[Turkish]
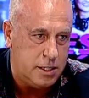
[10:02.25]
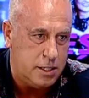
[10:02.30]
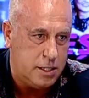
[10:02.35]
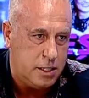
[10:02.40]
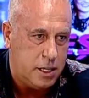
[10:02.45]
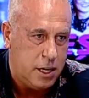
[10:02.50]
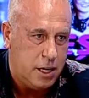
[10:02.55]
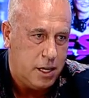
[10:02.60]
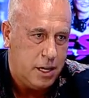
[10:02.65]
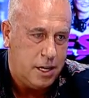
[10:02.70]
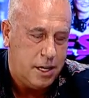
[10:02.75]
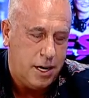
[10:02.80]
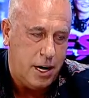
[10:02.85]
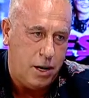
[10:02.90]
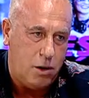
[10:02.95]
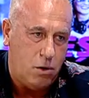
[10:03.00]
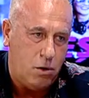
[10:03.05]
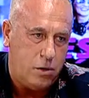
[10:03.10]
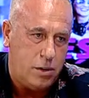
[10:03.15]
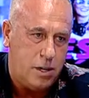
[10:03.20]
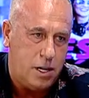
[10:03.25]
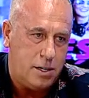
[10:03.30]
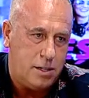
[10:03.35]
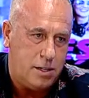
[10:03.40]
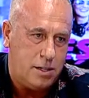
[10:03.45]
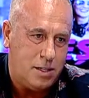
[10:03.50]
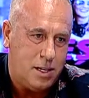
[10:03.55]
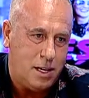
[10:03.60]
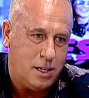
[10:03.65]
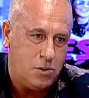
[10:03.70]
Evet, Allah rahmet. Yani onlar
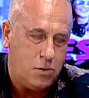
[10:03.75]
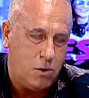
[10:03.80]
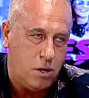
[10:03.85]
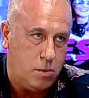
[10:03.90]
daha çok